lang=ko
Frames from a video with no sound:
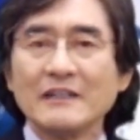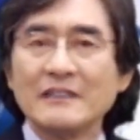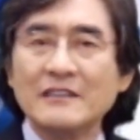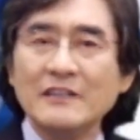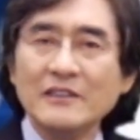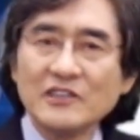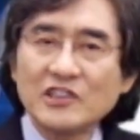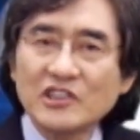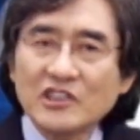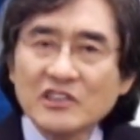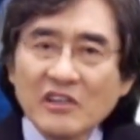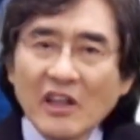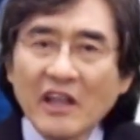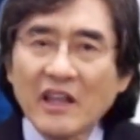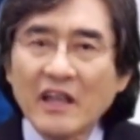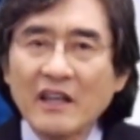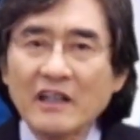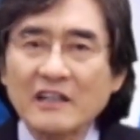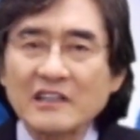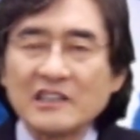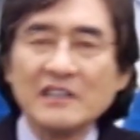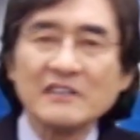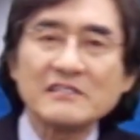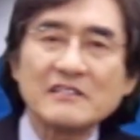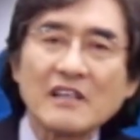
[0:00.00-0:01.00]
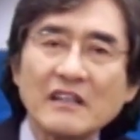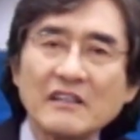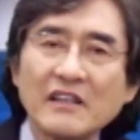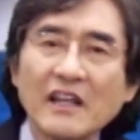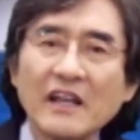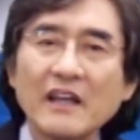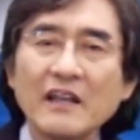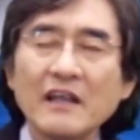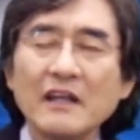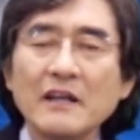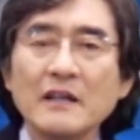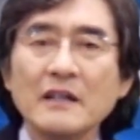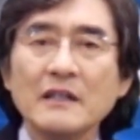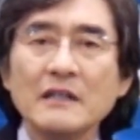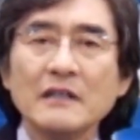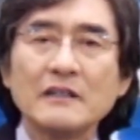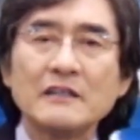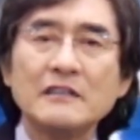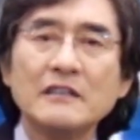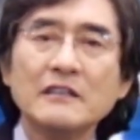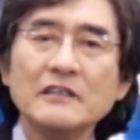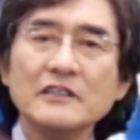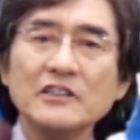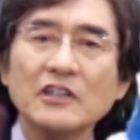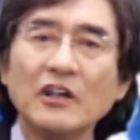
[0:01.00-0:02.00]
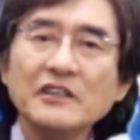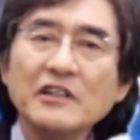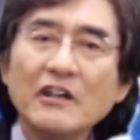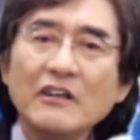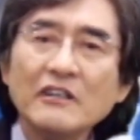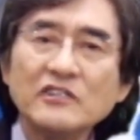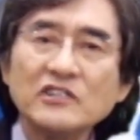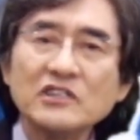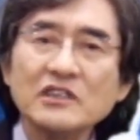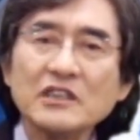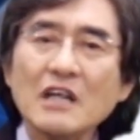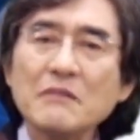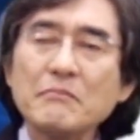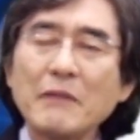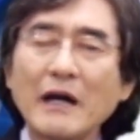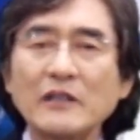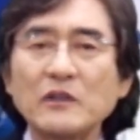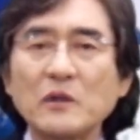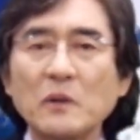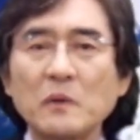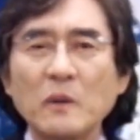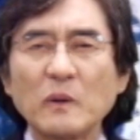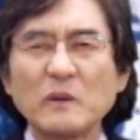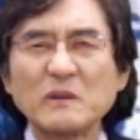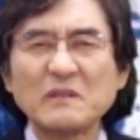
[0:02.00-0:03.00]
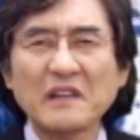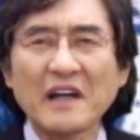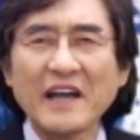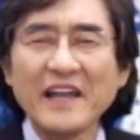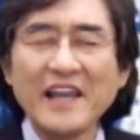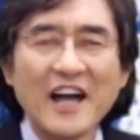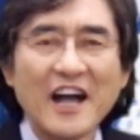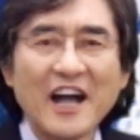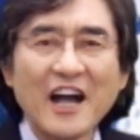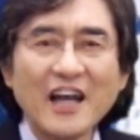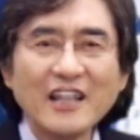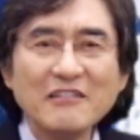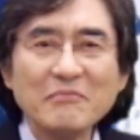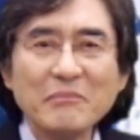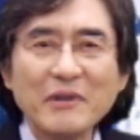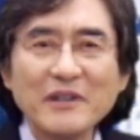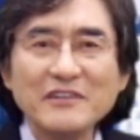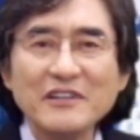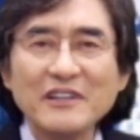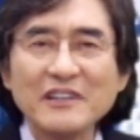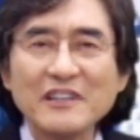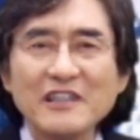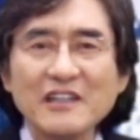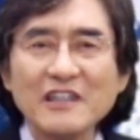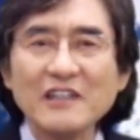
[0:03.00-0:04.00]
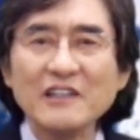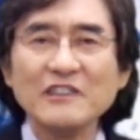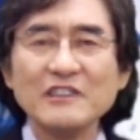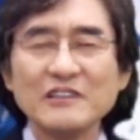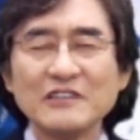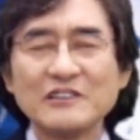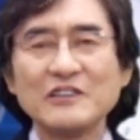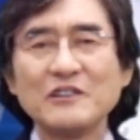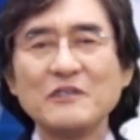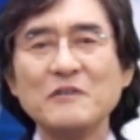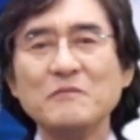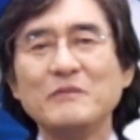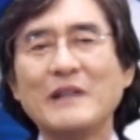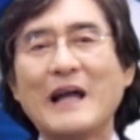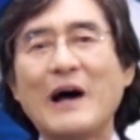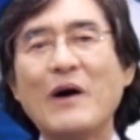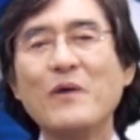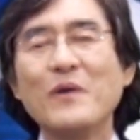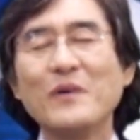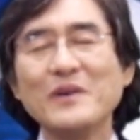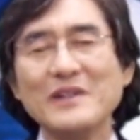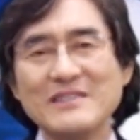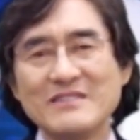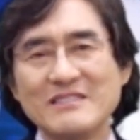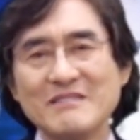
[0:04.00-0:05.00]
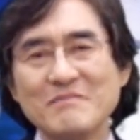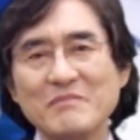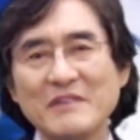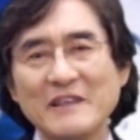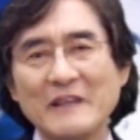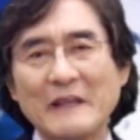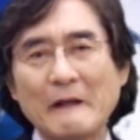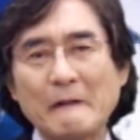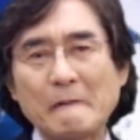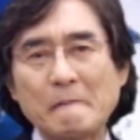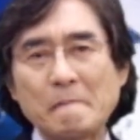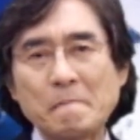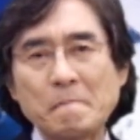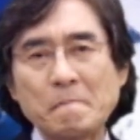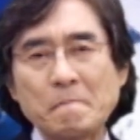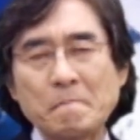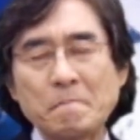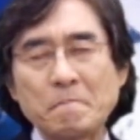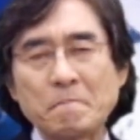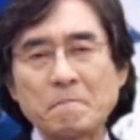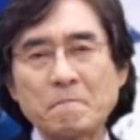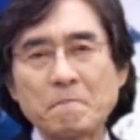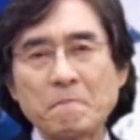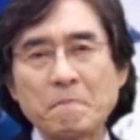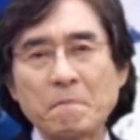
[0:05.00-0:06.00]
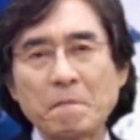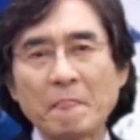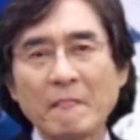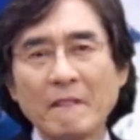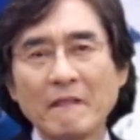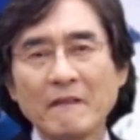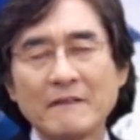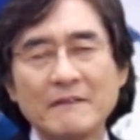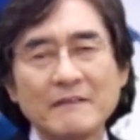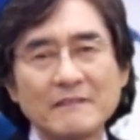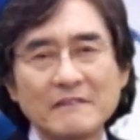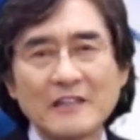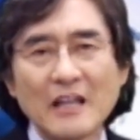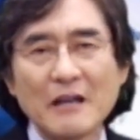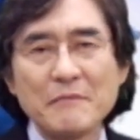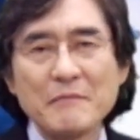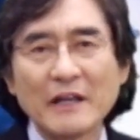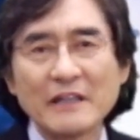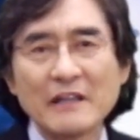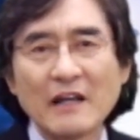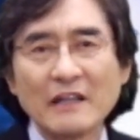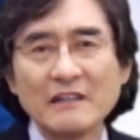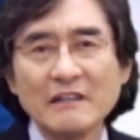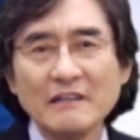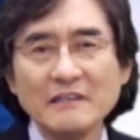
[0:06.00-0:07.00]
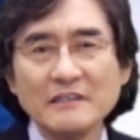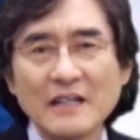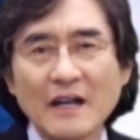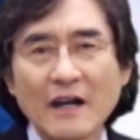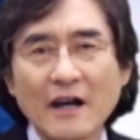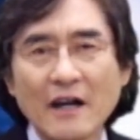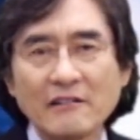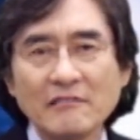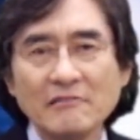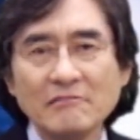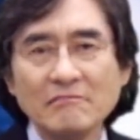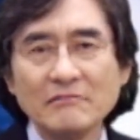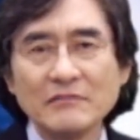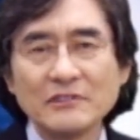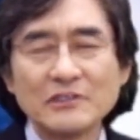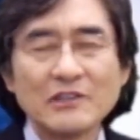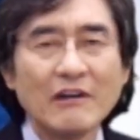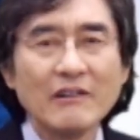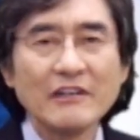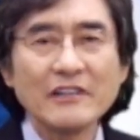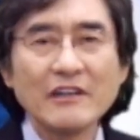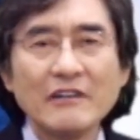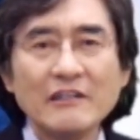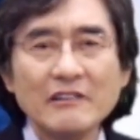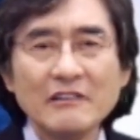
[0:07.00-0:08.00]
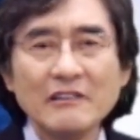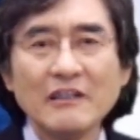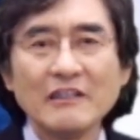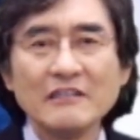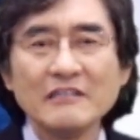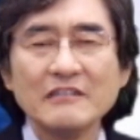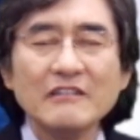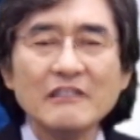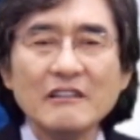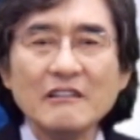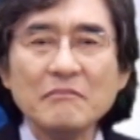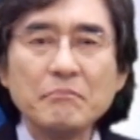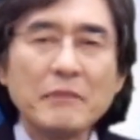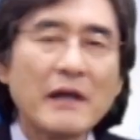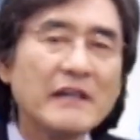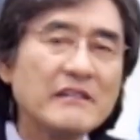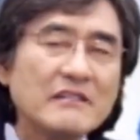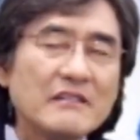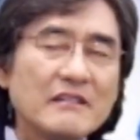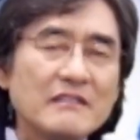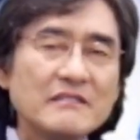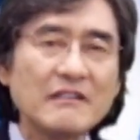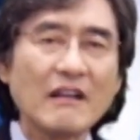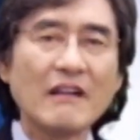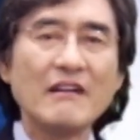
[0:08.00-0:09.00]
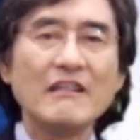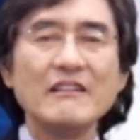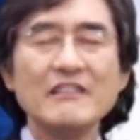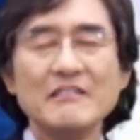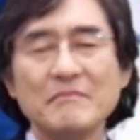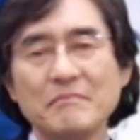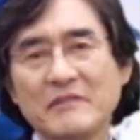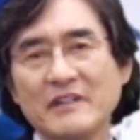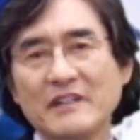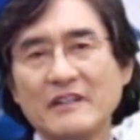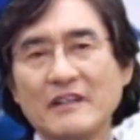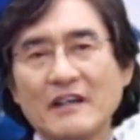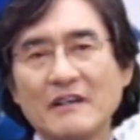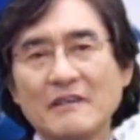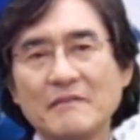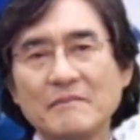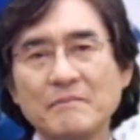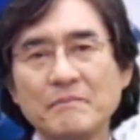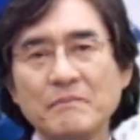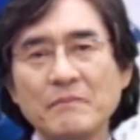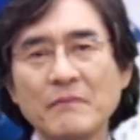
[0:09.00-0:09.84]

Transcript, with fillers: 그 시대, 그 세대, 그 연령층에 맞도록 다양한 번역이 지금 나오고 있습니다. 그때마다 등장하는 성경은 늘 베스트셀러입니다.